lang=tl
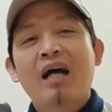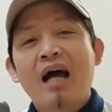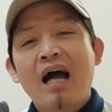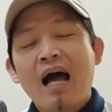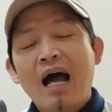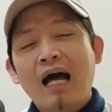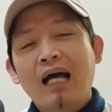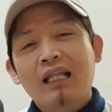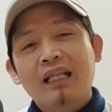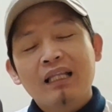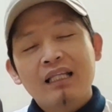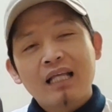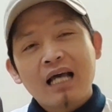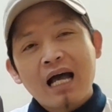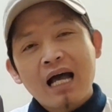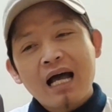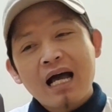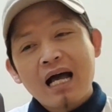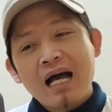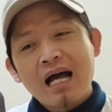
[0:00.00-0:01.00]
At
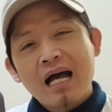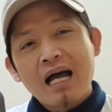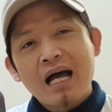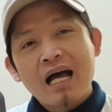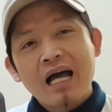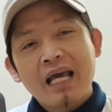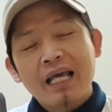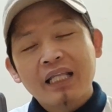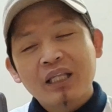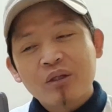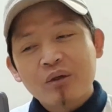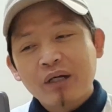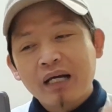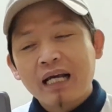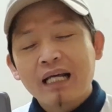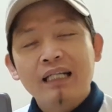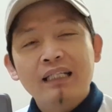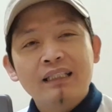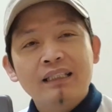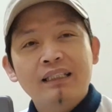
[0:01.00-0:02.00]
uh, ito
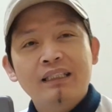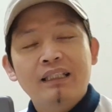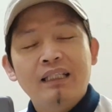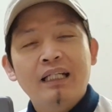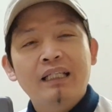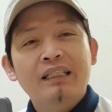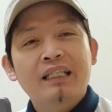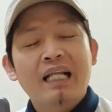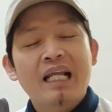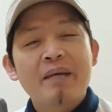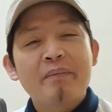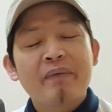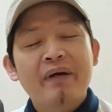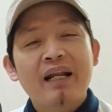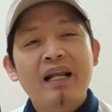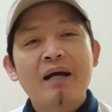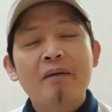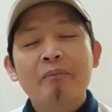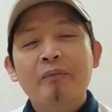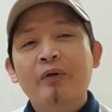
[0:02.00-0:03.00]
guys,
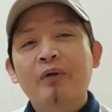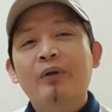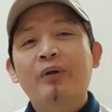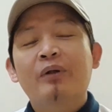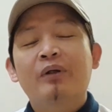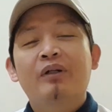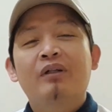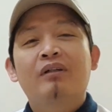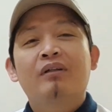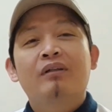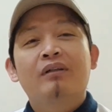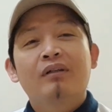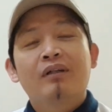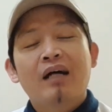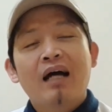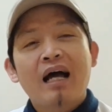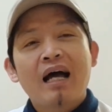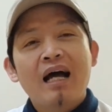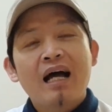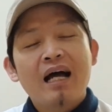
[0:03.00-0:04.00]
disclaimer lang po.
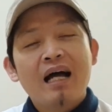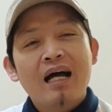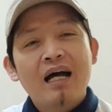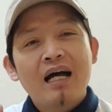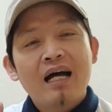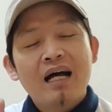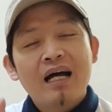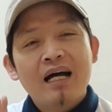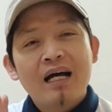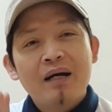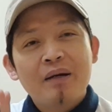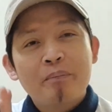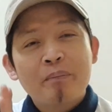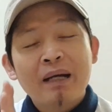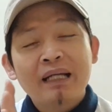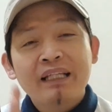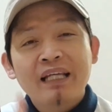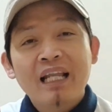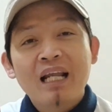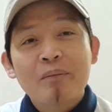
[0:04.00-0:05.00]
Uh, ah,
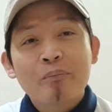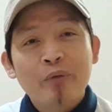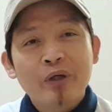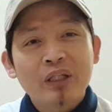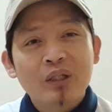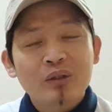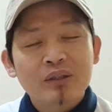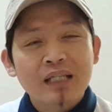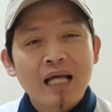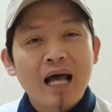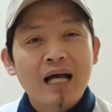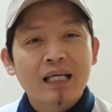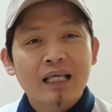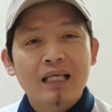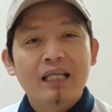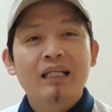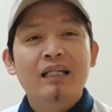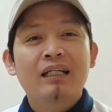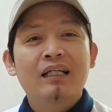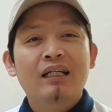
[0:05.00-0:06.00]
bata lang po ito sa
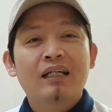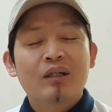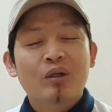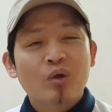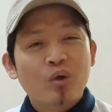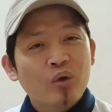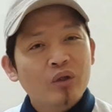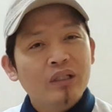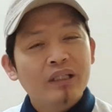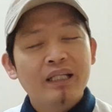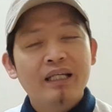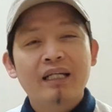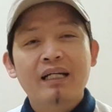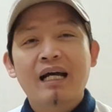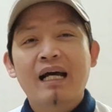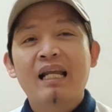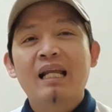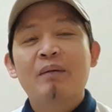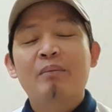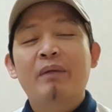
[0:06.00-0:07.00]
aking kunting
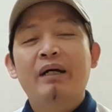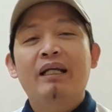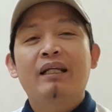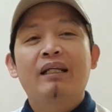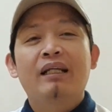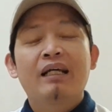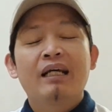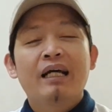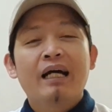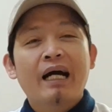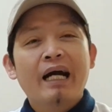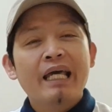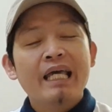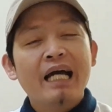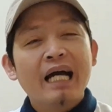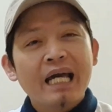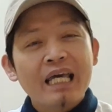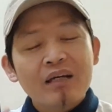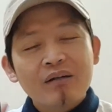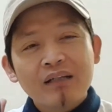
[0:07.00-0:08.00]
kalaman.
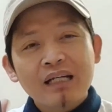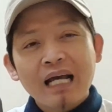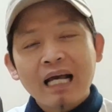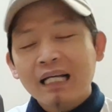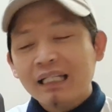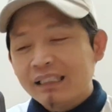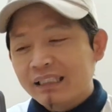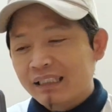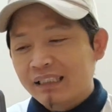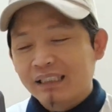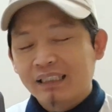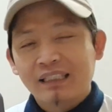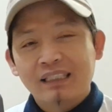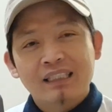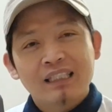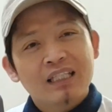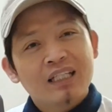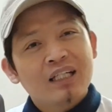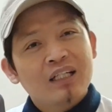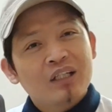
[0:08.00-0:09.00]
Kaya ngayon guys,
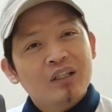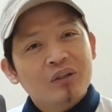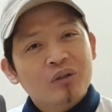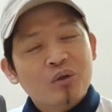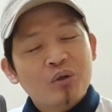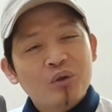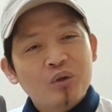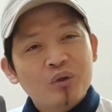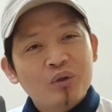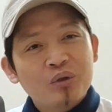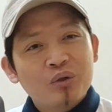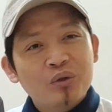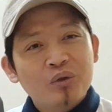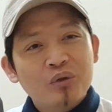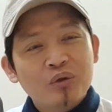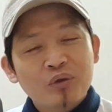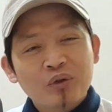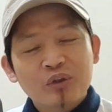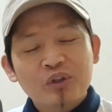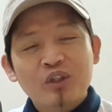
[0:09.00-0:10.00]
kung
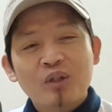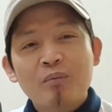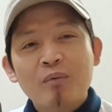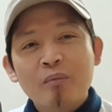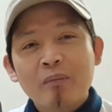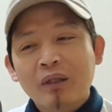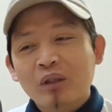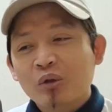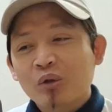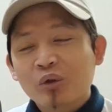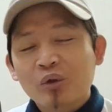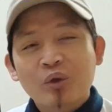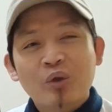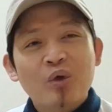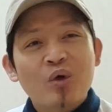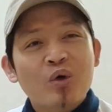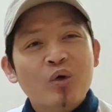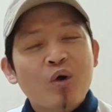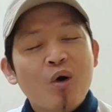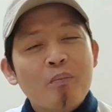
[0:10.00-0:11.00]
gusto mong
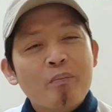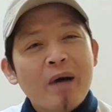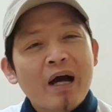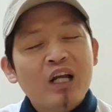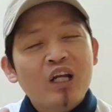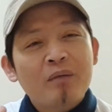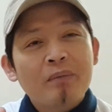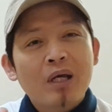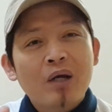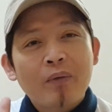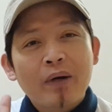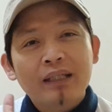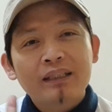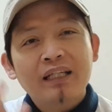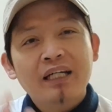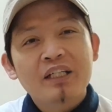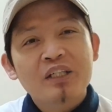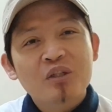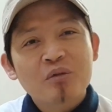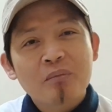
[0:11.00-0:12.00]
matuto kung paano
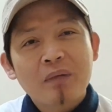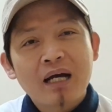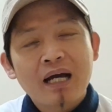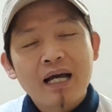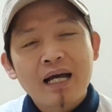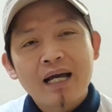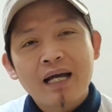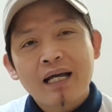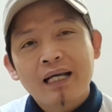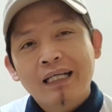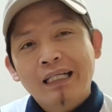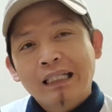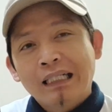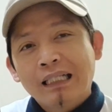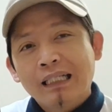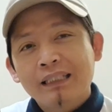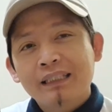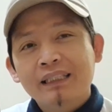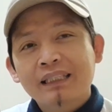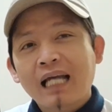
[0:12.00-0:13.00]
maiwasan yung mga
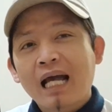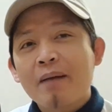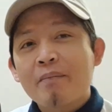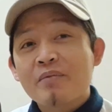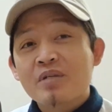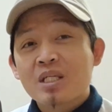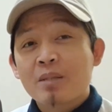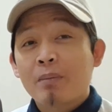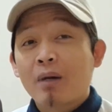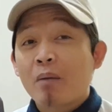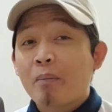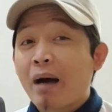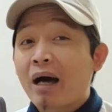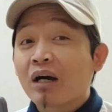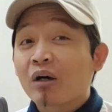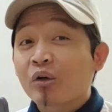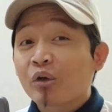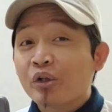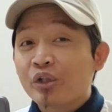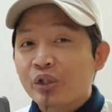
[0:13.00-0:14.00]
scam sa mga
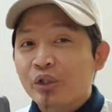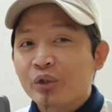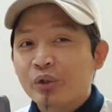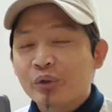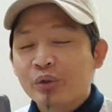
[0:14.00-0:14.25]
bangko nyo,